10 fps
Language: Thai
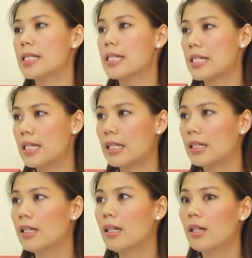ษาจีน
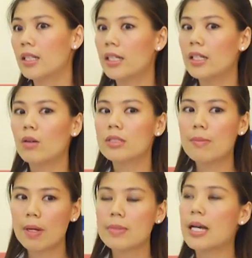ทีนี้เขา
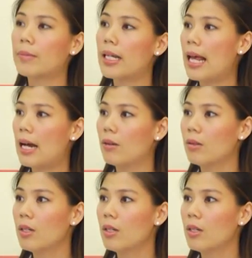จำคำศัพท์ได้แล้ว